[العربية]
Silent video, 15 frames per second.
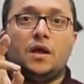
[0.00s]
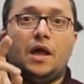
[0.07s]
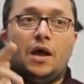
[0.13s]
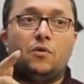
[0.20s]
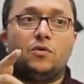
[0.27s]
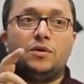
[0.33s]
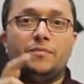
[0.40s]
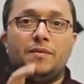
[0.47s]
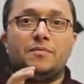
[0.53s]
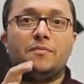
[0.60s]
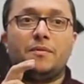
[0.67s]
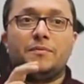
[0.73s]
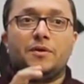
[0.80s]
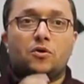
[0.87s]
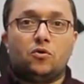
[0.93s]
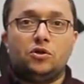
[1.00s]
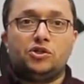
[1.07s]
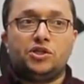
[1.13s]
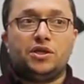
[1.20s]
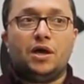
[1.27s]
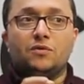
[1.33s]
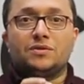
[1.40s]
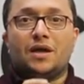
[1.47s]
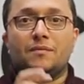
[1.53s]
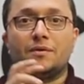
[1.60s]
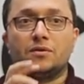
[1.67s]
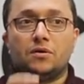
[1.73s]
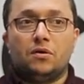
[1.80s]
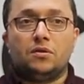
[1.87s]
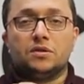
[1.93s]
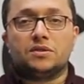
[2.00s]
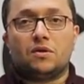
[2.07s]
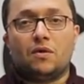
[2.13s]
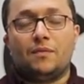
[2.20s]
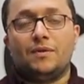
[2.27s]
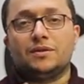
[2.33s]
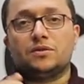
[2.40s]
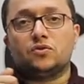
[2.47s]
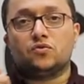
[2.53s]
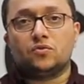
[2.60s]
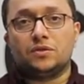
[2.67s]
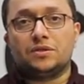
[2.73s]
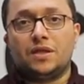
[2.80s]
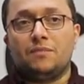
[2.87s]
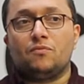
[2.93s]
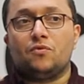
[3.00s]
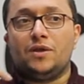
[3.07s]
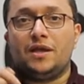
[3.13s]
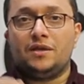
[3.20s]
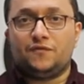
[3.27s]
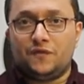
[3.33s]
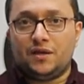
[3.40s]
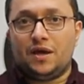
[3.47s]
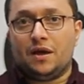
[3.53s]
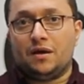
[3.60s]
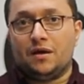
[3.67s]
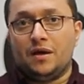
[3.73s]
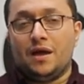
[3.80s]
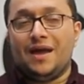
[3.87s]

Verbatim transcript: او البيبي ما بياكلش او تعبان خالص او عملت صوره دم ولقيت فيها